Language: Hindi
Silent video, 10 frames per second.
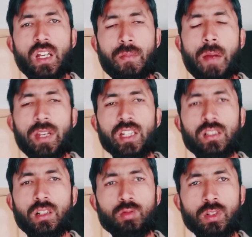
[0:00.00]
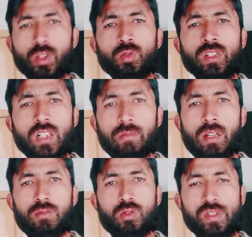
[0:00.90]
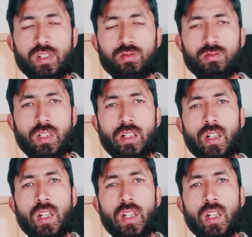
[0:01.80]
मैं मेहनत करूँगा क्यों नहीं कामयाब हो सकूँगा